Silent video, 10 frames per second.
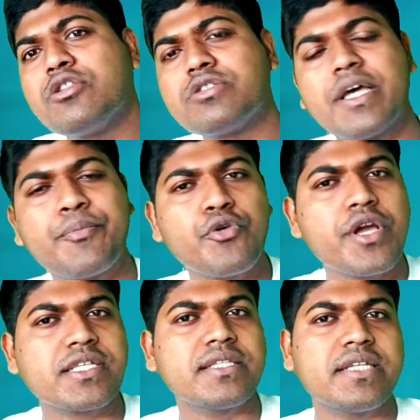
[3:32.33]
तो
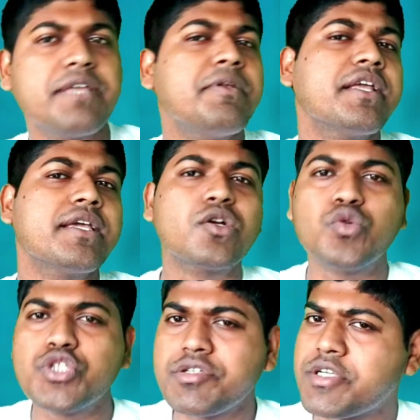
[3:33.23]
सबको एक साथ नहीं मिलेंगे
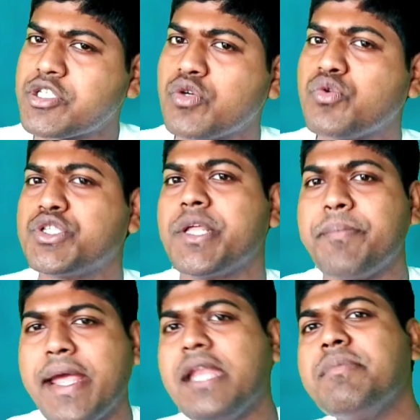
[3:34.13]
कुछ यूजर्स को कुछ
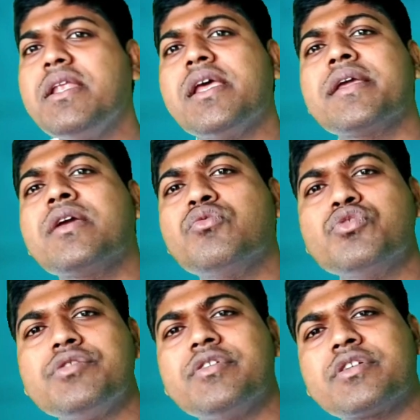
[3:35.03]
दिन पहले मिल जाएंगे
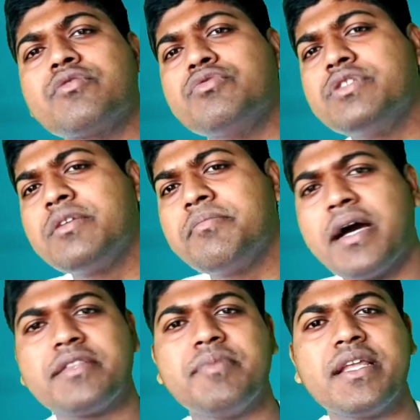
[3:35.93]
कुछ यूजर्स को कुछ दिन
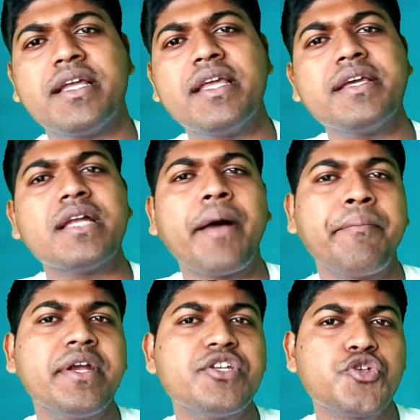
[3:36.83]
बाद मिलेंगे लेकिन
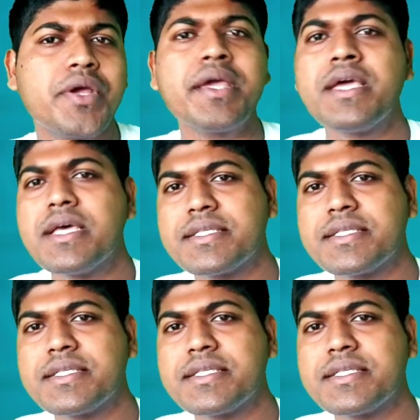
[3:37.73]
अपडेट जो है